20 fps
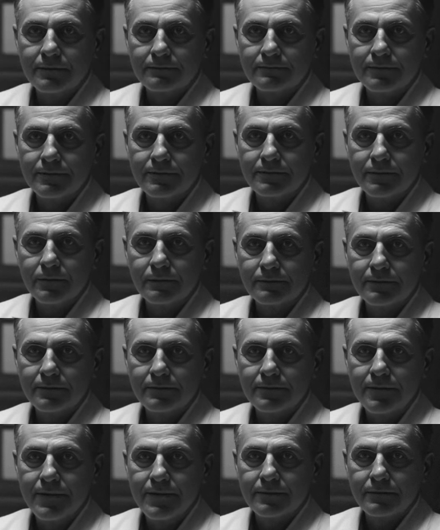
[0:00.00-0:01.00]

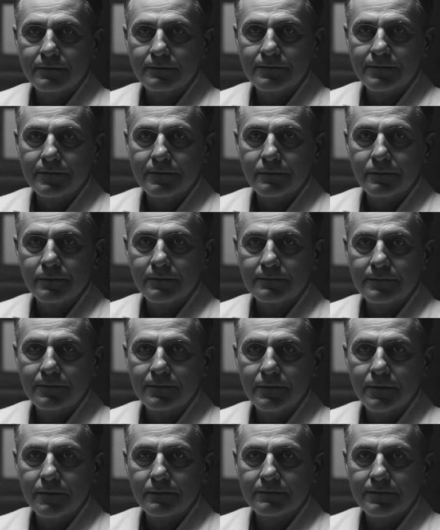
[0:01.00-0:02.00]
wydobywają się
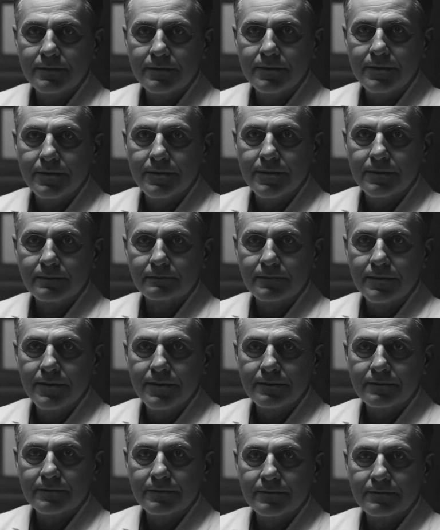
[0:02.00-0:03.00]
odchody,
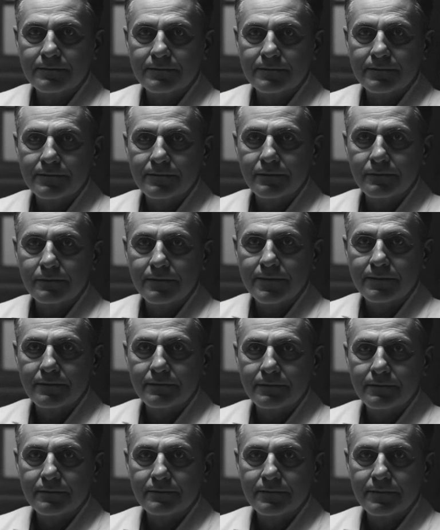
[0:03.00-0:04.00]
predystynuje
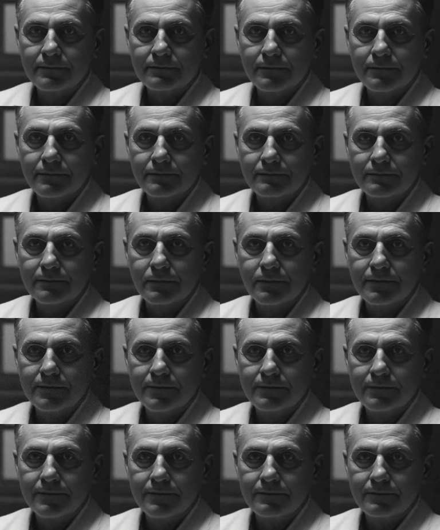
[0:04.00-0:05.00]
go do zawodów
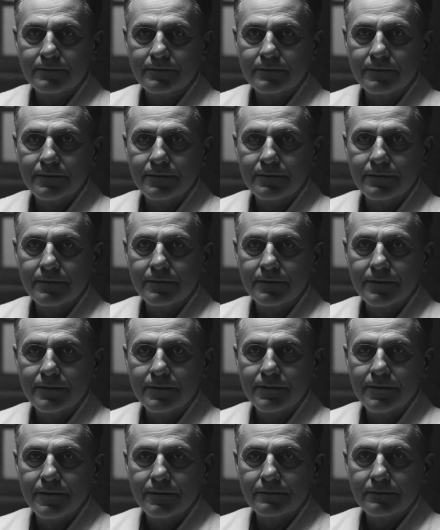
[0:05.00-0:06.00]
politycznych,
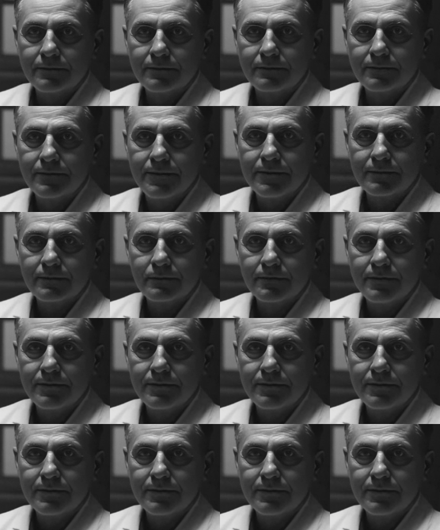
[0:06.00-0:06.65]
które jako